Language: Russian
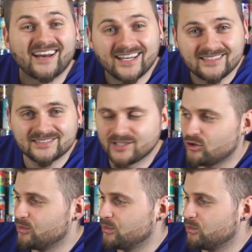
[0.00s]
вряд ли
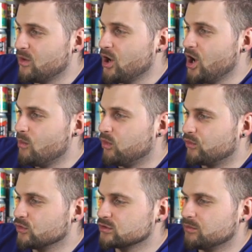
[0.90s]
знакомое по
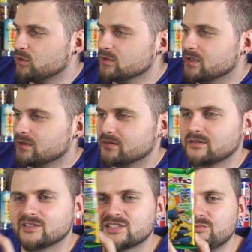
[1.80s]
вкусу блюда
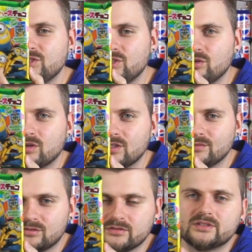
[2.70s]
с
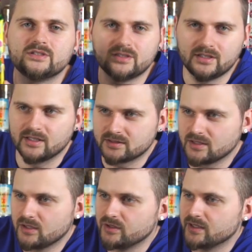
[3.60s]
миньонами, то есть их я
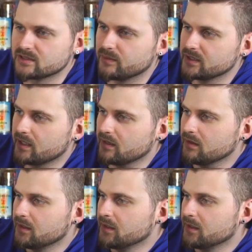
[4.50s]
знаю, их я смотрел.